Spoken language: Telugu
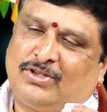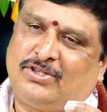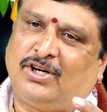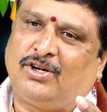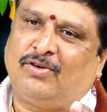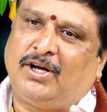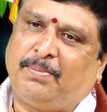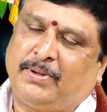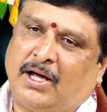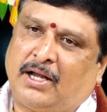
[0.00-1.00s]
వచ్చినటువంటి
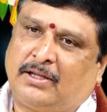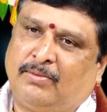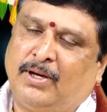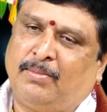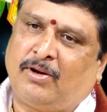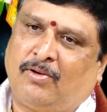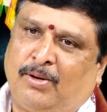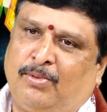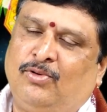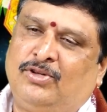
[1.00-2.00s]
పదార్థమే మనం
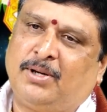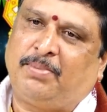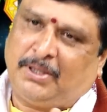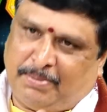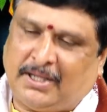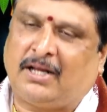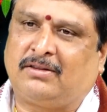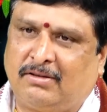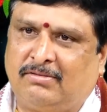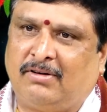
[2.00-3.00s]
అనుభవించే ప్రతి
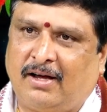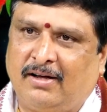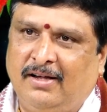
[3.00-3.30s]
పదార్థం కూడా